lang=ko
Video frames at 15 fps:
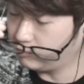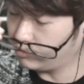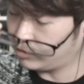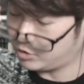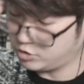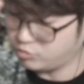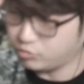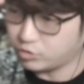
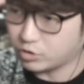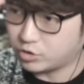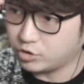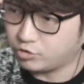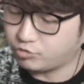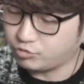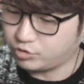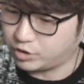쓰고서 쓸
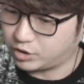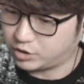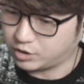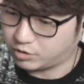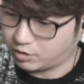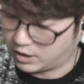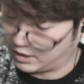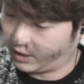수는 있을
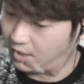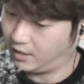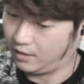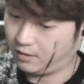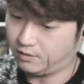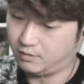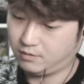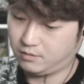것 같아.
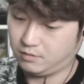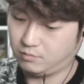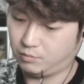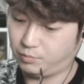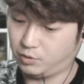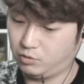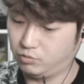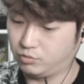뭐
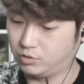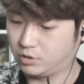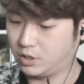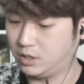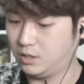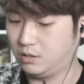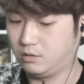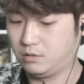별로 그렇게